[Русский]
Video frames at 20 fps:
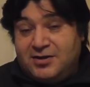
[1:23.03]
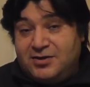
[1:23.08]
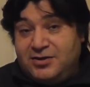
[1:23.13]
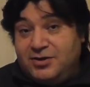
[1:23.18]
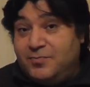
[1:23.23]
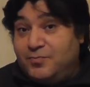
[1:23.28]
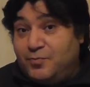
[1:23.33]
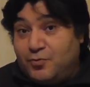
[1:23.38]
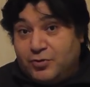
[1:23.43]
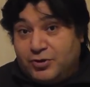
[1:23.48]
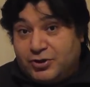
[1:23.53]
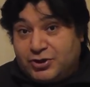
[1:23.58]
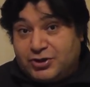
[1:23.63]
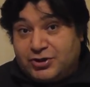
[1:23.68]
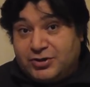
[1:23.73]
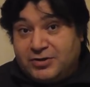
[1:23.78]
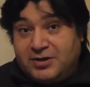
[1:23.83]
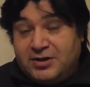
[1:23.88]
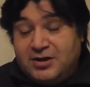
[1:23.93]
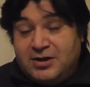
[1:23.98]
не
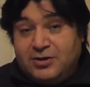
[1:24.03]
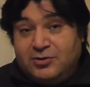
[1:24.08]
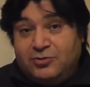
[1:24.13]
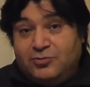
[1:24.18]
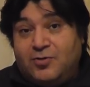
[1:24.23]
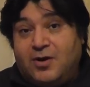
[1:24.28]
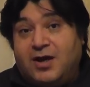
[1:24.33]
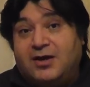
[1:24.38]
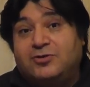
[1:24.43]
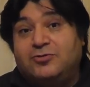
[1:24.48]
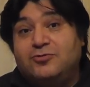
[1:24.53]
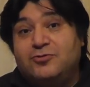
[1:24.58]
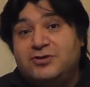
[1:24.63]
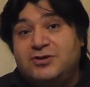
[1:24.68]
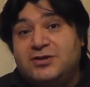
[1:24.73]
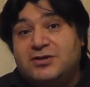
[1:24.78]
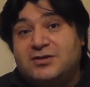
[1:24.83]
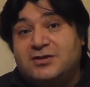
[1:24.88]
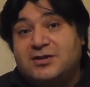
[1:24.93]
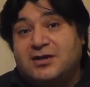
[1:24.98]
больше, но
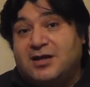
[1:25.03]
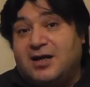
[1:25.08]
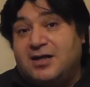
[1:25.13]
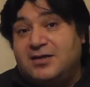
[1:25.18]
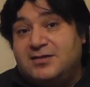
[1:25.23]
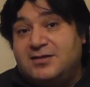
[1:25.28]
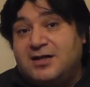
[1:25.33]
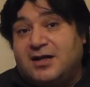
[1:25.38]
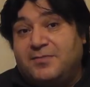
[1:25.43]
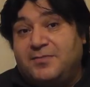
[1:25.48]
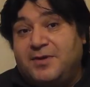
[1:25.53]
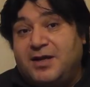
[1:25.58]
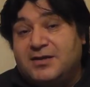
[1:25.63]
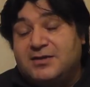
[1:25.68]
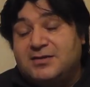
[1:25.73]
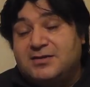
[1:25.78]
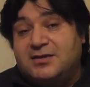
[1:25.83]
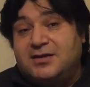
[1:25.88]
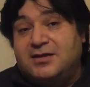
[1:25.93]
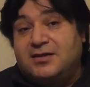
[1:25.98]
относятся к
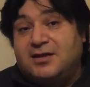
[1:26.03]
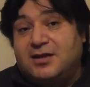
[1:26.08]
антиармянски